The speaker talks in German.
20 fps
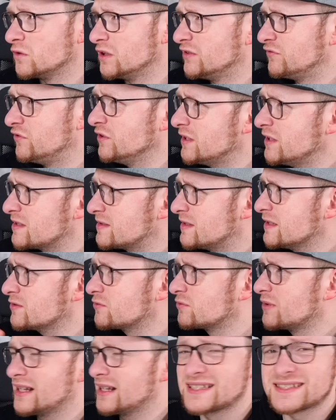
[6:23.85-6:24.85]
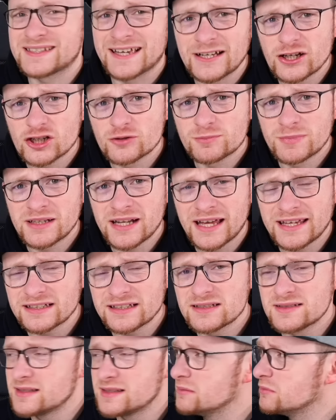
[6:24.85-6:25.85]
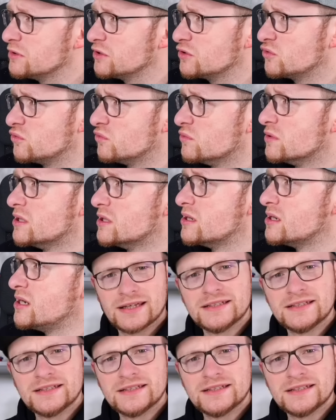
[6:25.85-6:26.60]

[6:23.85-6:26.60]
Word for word: Ich finde das Ding sogar als Teilespender eigentlich ziemlich cool.